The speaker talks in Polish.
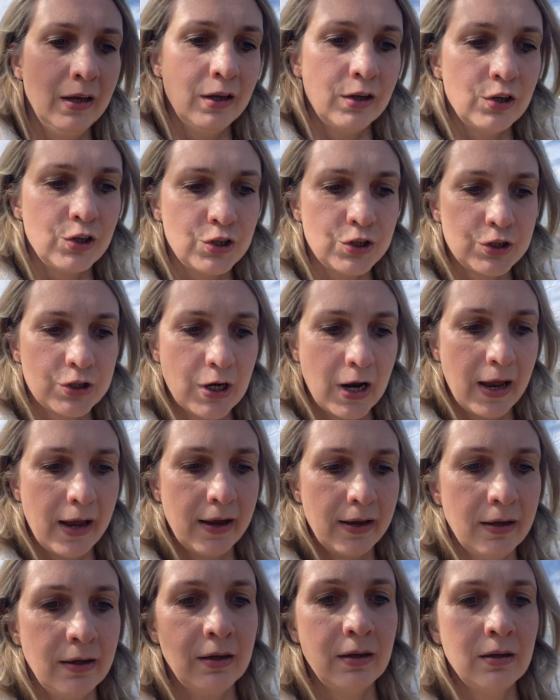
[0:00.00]

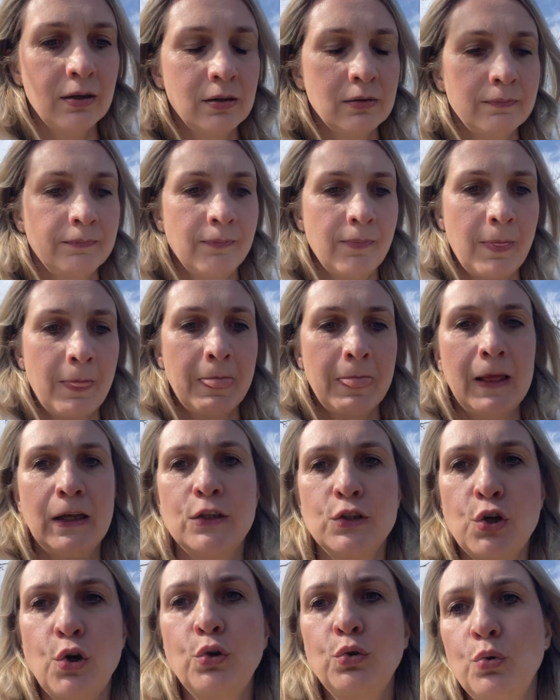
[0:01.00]
że
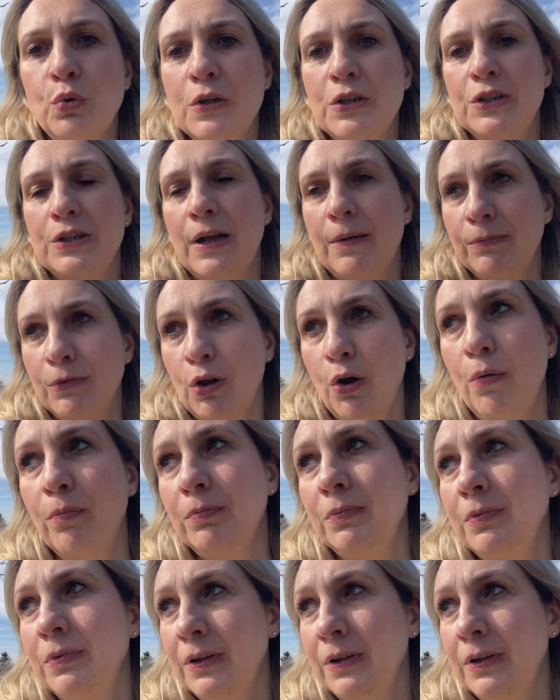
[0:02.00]
co któryś tam dom